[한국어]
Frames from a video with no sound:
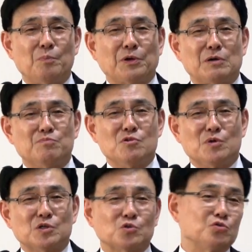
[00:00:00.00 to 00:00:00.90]
햇바람
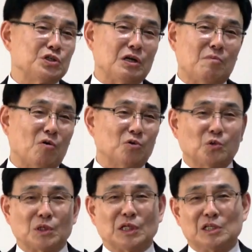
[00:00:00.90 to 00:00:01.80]
불면서 술이나 먹고
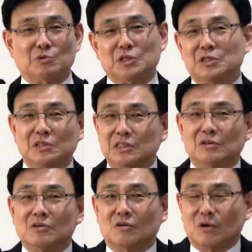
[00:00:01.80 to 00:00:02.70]
돌아다니고 이런
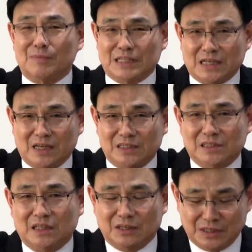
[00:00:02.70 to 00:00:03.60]
이런 것과
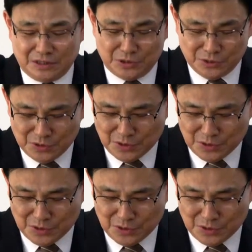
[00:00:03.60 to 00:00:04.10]
마찬가지다 그랬죠.